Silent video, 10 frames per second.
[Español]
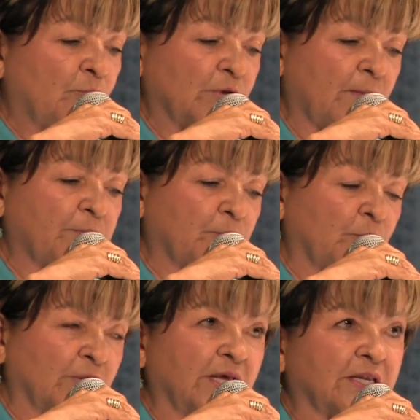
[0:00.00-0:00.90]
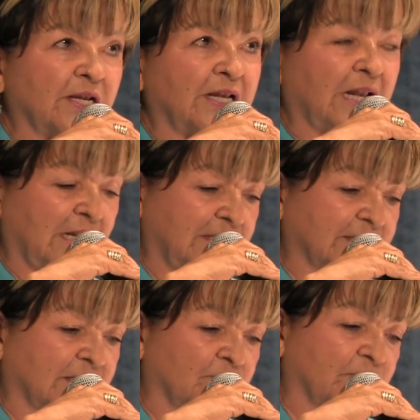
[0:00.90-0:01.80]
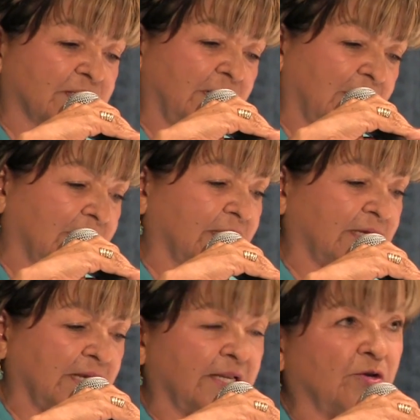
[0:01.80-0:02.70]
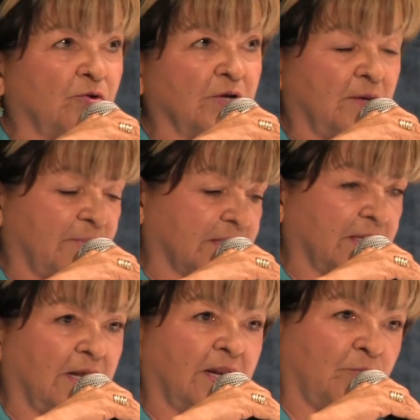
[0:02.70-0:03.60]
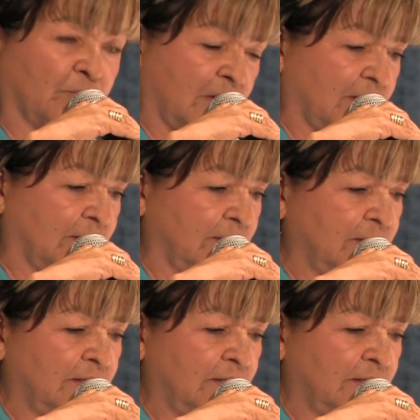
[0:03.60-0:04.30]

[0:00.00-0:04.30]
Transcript: voy a proponer la ley de transversalidad de género en materia laboral.